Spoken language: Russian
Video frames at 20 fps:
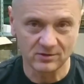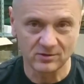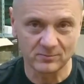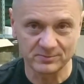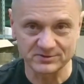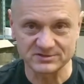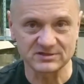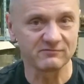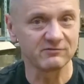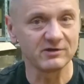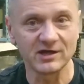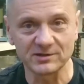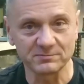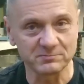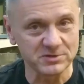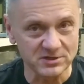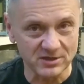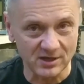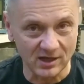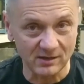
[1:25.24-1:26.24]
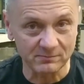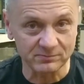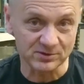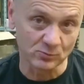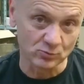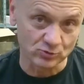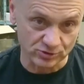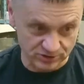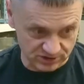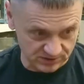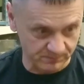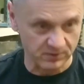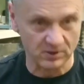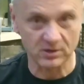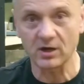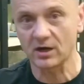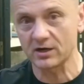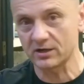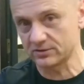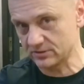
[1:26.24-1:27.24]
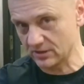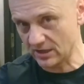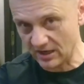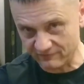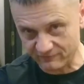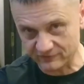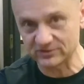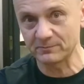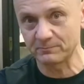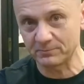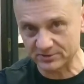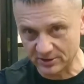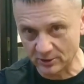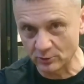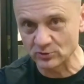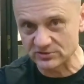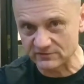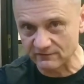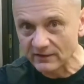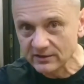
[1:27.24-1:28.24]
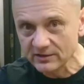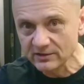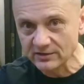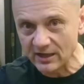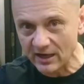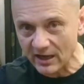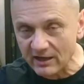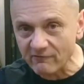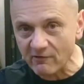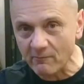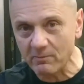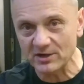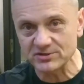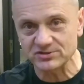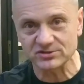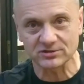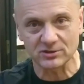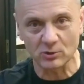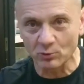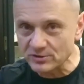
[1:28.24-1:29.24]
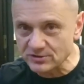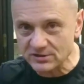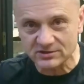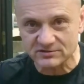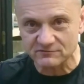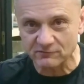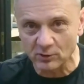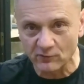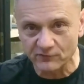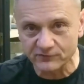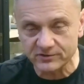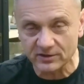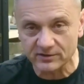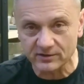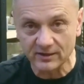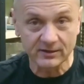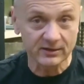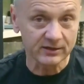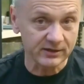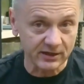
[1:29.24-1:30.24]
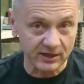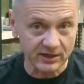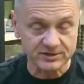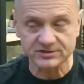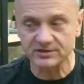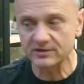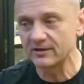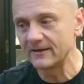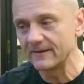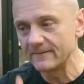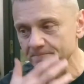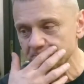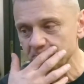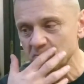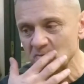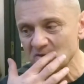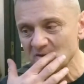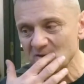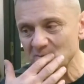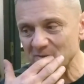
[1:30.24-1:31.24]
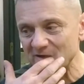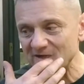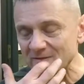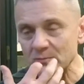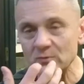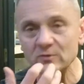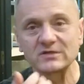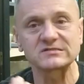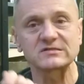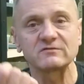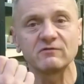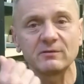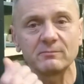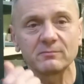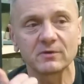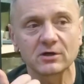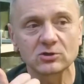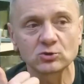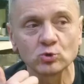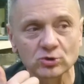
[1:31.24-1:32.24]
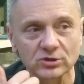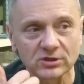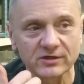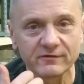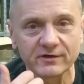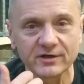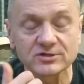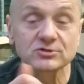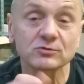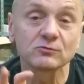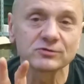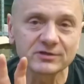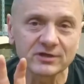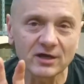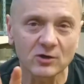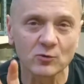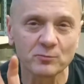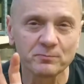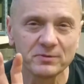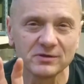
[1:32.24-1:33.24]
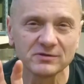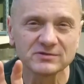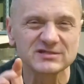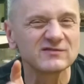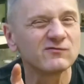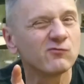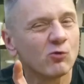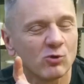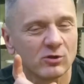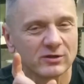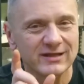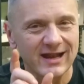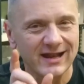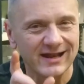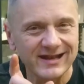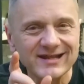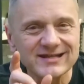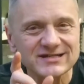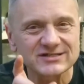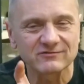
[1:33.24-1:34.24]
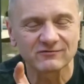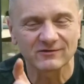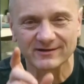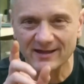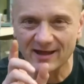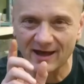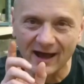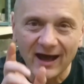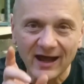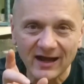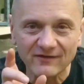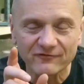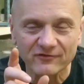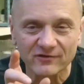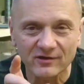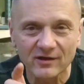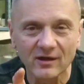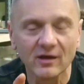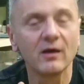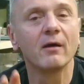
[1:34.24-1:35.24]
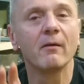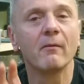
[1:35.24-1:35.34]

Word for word: Он подставляет меня, потому что, типа, как это Альфа-то продает стволы налево банчит, а у Эдика стволов нет, хер же. Поэтому, если вам кто-то говорит, что вот я купил ствол для Лешего на Альфе,